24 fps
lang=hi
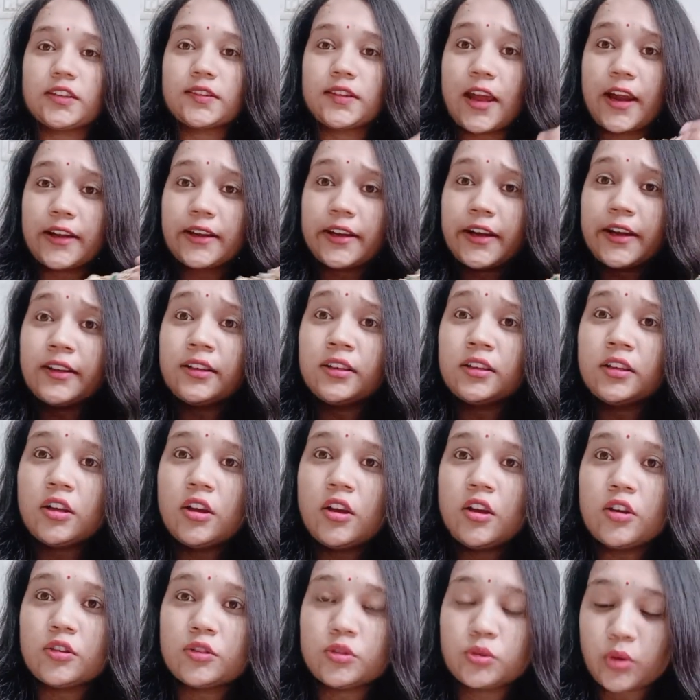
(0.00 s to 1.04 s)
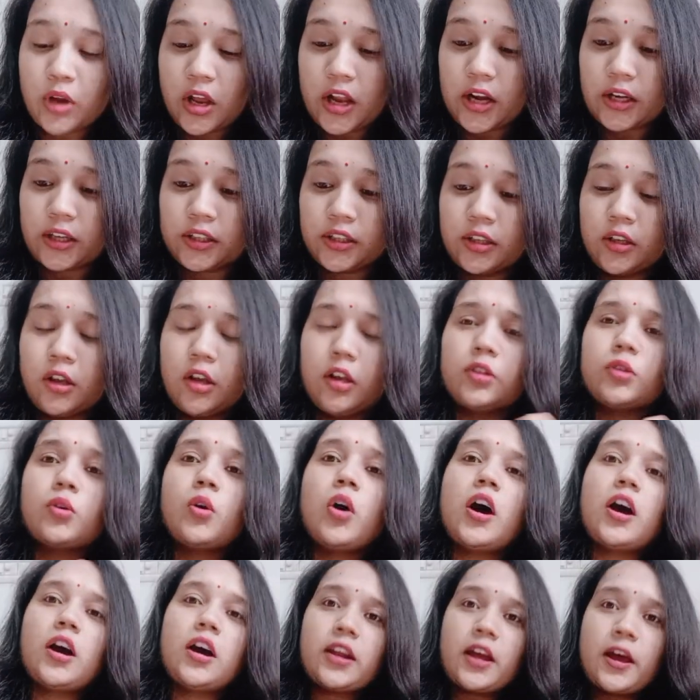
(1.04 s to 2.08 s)
सेट एंड ज्वेलरी तो
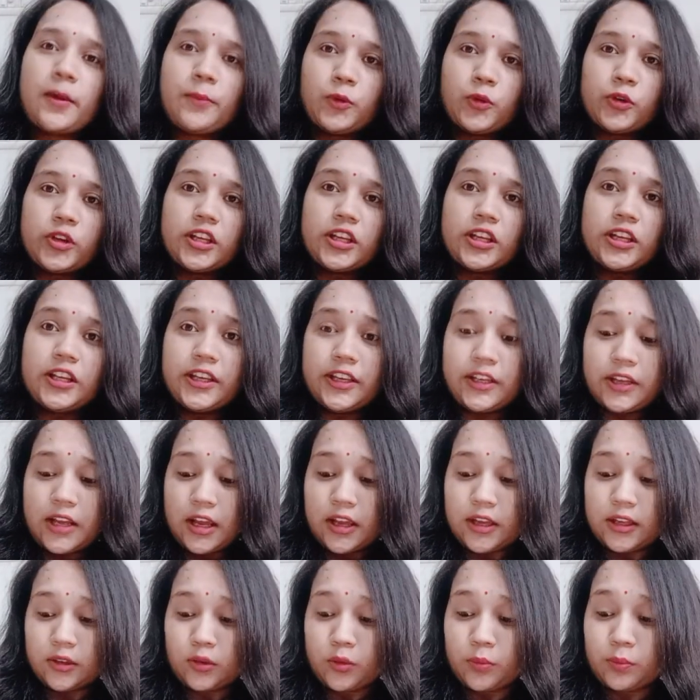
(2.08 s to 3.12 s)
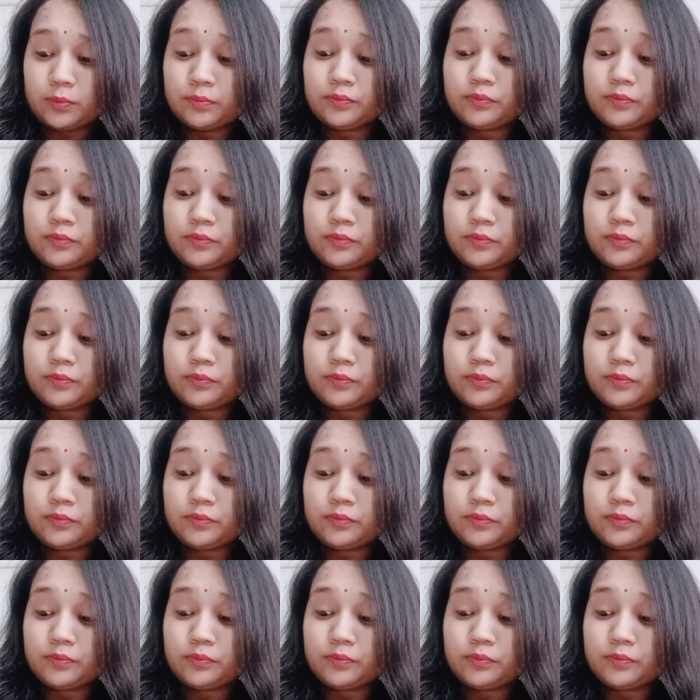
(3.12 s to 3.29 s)
अगर आपको ये लेना है तो